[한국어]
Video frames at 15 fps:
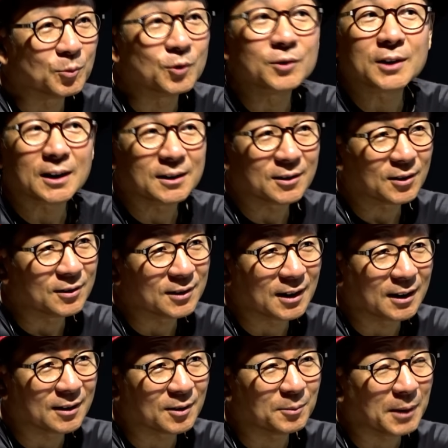문재인
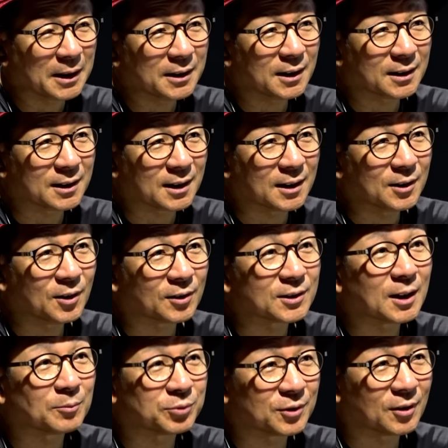선생 이거 많이 하잖아요. 그러니까.
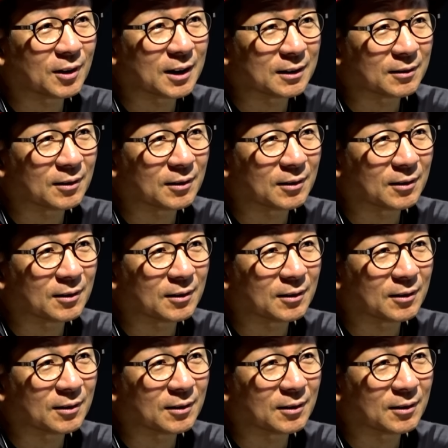역사 부정하는.